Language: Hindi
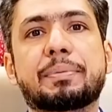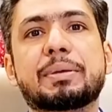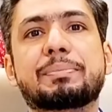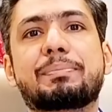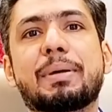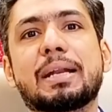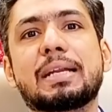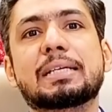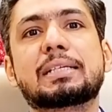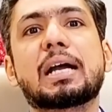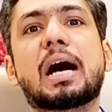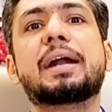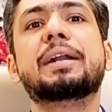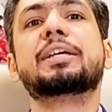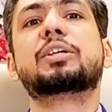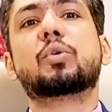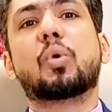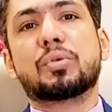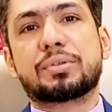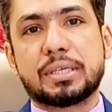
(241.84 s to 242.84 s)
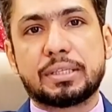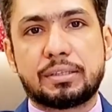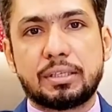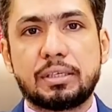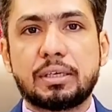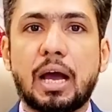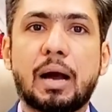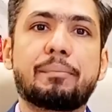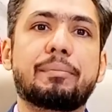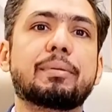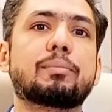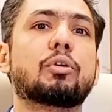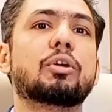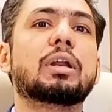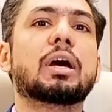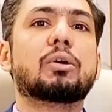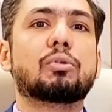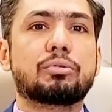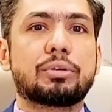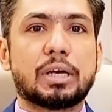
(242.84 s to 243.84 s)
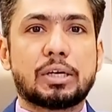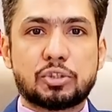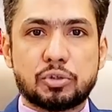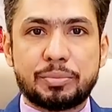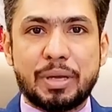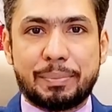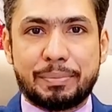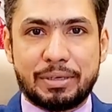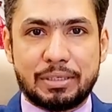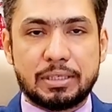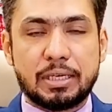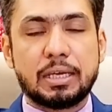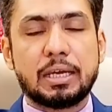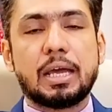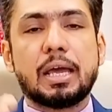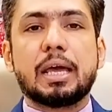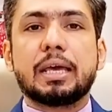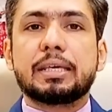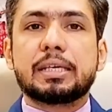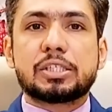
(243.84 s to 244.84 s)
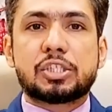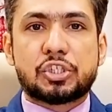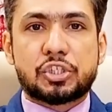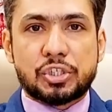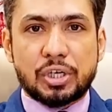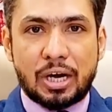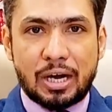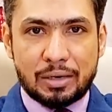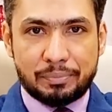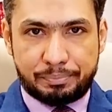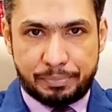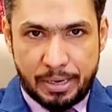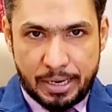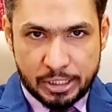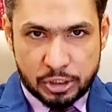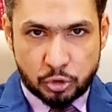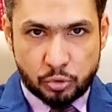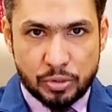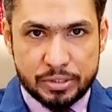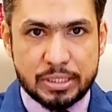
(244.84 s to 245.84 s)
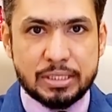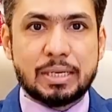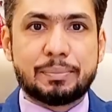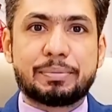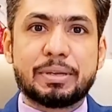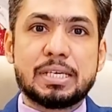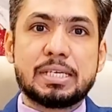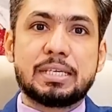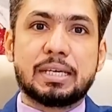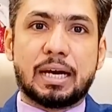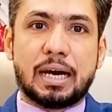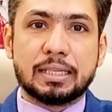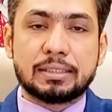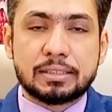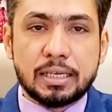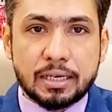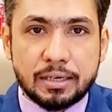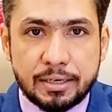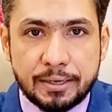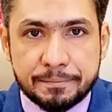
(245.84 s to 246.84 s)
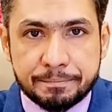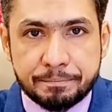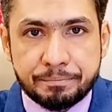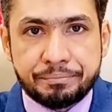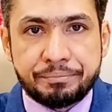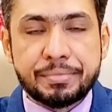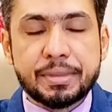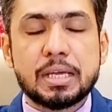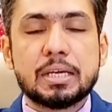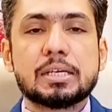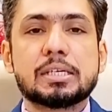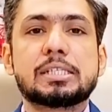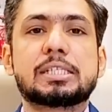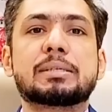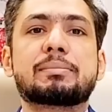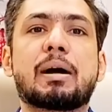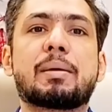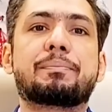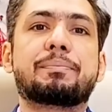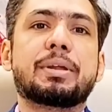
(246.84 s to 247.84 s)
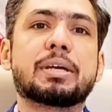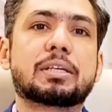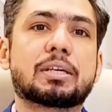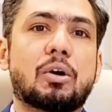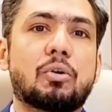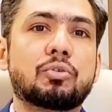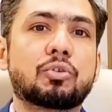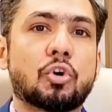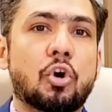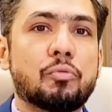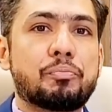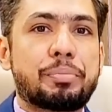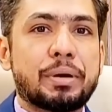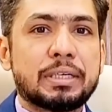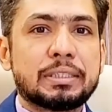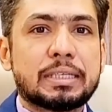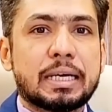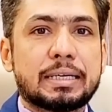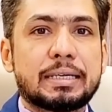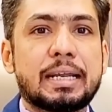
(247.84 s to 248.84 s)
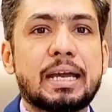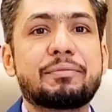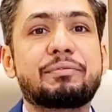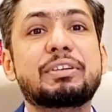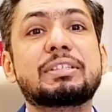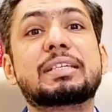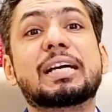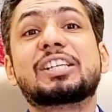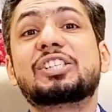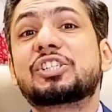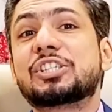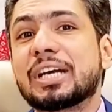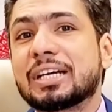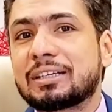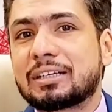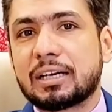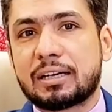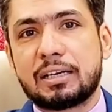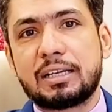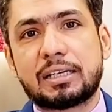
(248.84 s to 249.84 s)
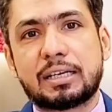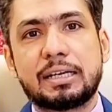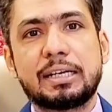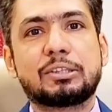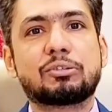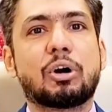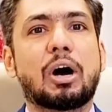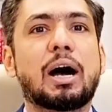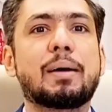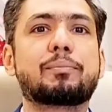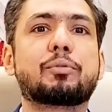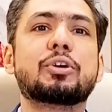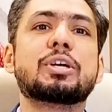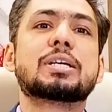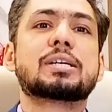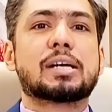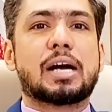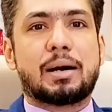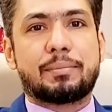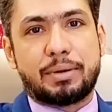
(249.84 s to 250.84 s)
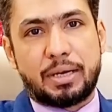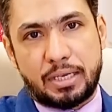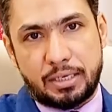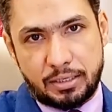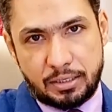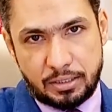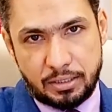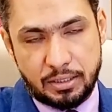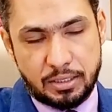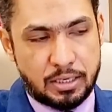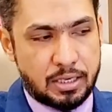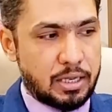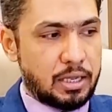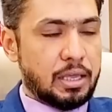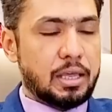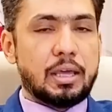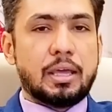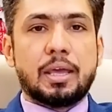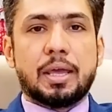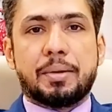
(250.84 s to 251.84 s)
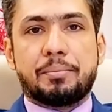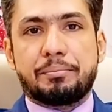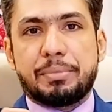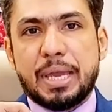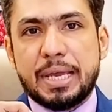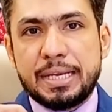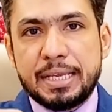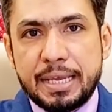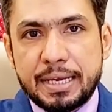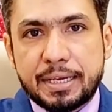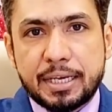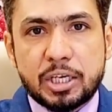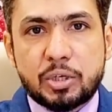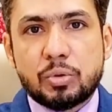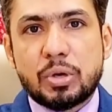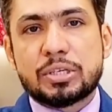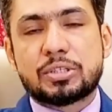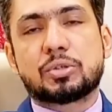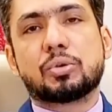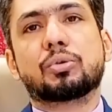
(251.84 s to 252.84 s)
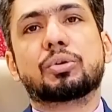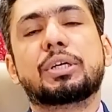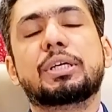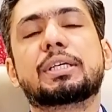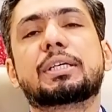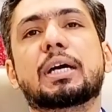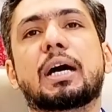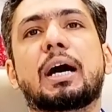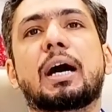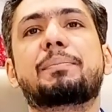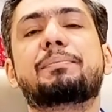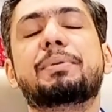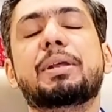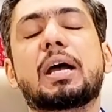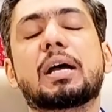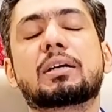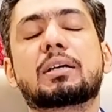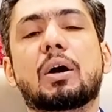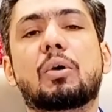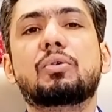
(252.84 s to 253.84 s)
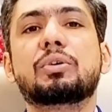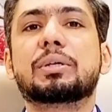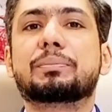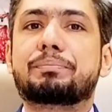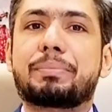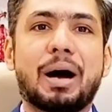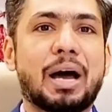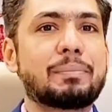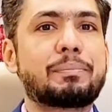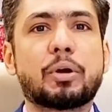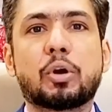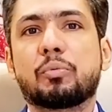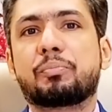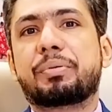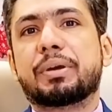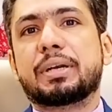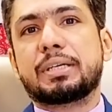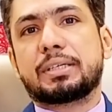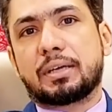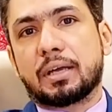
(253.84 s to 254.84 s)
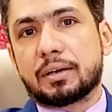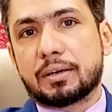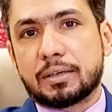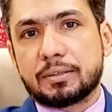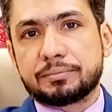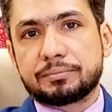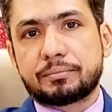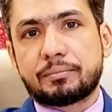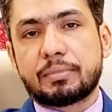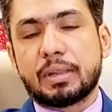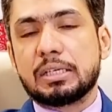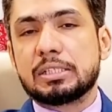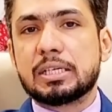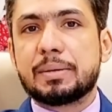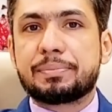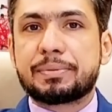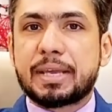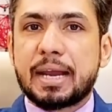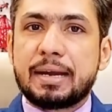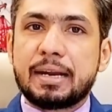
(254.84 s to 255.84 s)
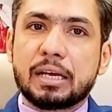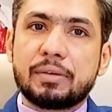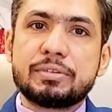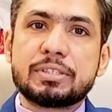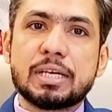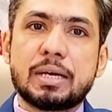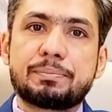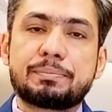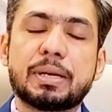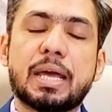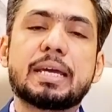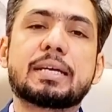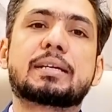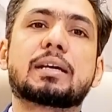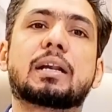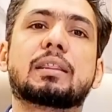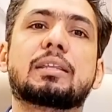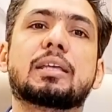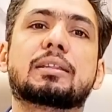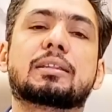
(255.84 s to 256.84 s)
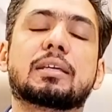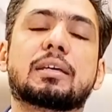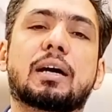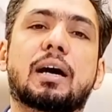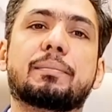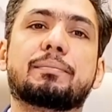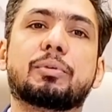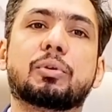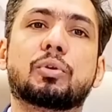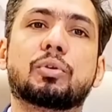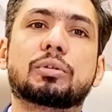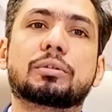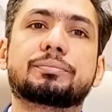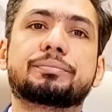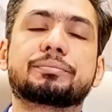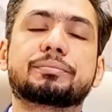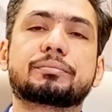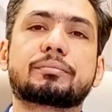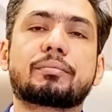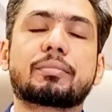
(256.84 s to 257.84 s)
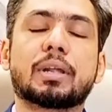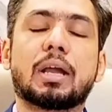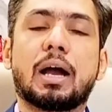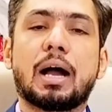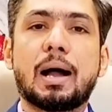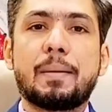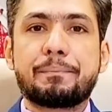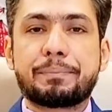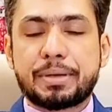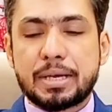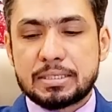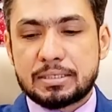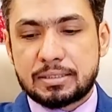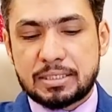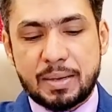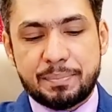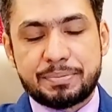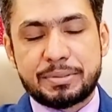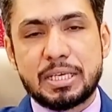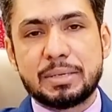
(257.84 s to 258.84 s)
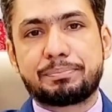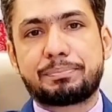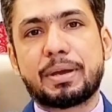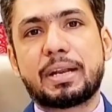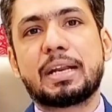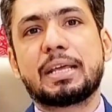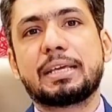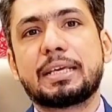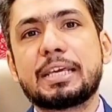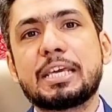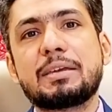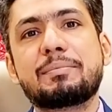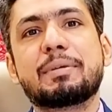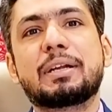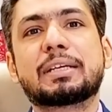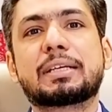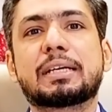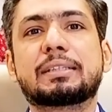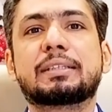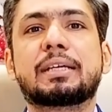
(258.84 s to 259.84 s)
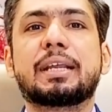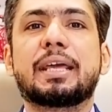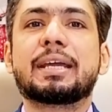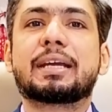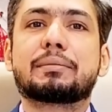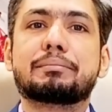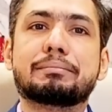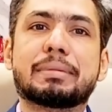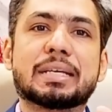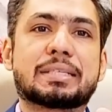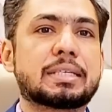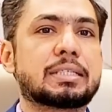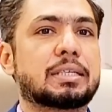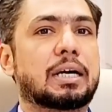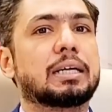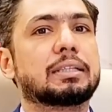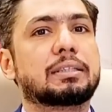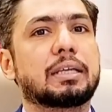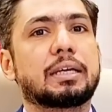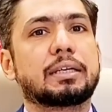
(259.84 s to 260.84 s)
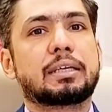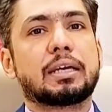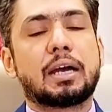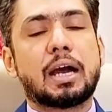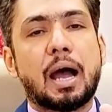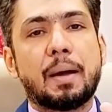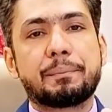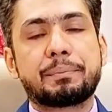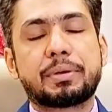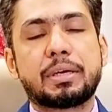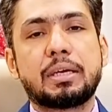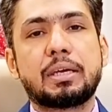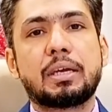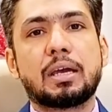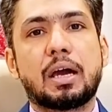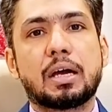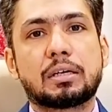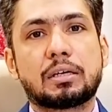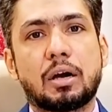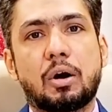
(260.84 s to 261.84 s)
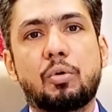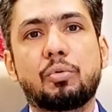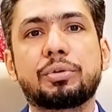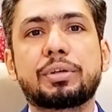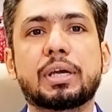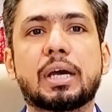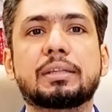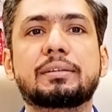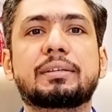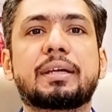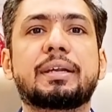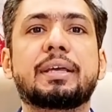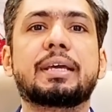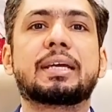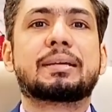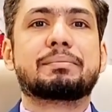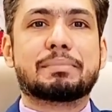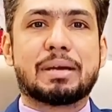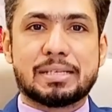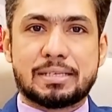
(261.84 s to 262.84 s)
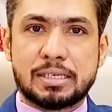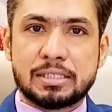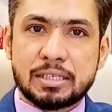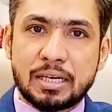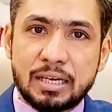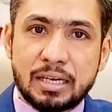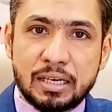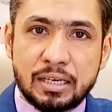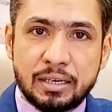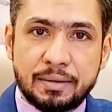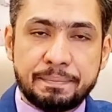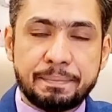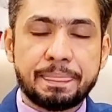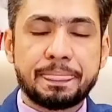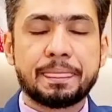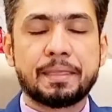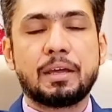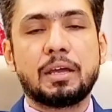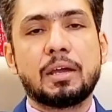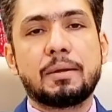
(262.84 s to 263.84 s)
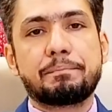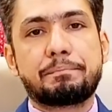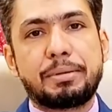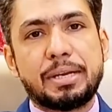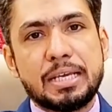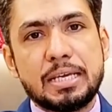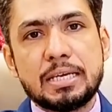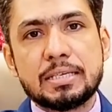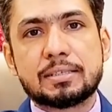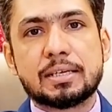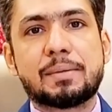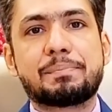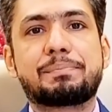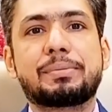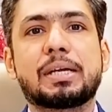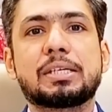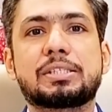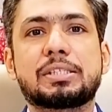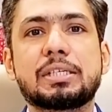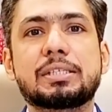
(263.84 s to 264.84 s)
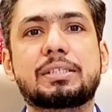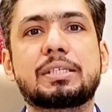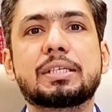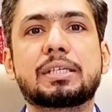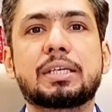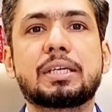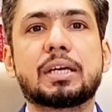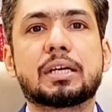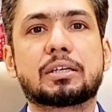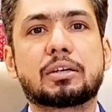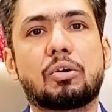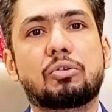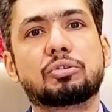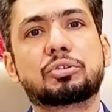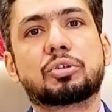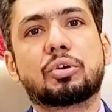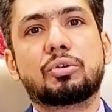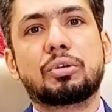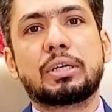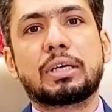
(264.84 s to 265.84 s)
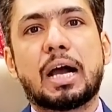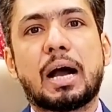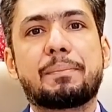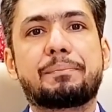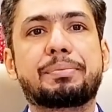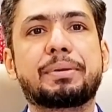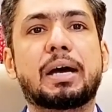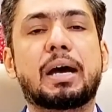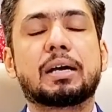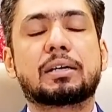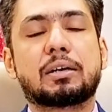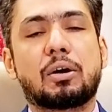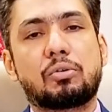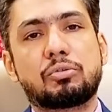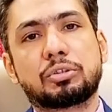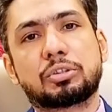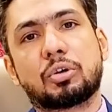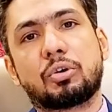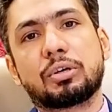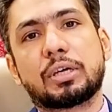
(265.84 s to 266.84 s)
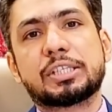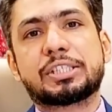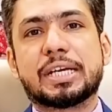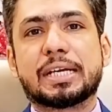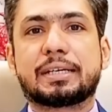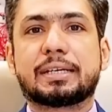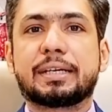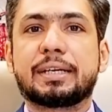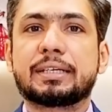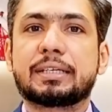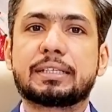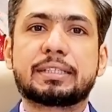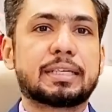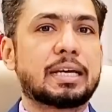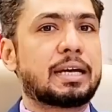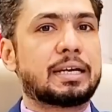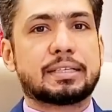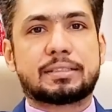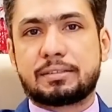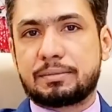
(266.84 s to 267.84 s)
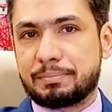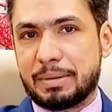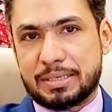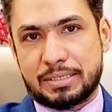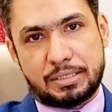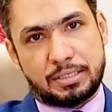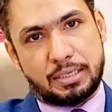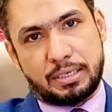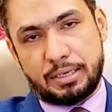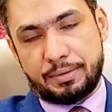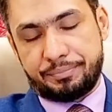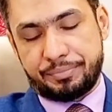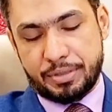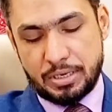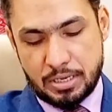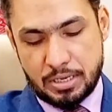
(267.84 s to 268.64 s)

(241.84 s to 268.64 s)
आपकी पहली गाड़ी कौन सी थी आपने बोलना है हुडा जो भी आपने ये चार पांच क्वेश्चन तो आपने याद करने हैं जब आपने अकाउंट ओपन करने है वीजा चेक करने के लिए तो आपको ये काम आएंगे मेरी एक रिक्वेस्ट होगी कि आपने अकाउंट बार बार ओपन नहीं करना जब कैनेडा वीजा अप्लाई कर देते हैं आप लोग आपका सबसे पहले ईमेल के अंदर एक मैसेज आता है कि आपके अकाउंट के अंदर एक मैसेज आया है प्लीज अपना जीसी की अकाउंट खोले अपना अकाउंट खोल के चेक करें कि क्या मैसेज आया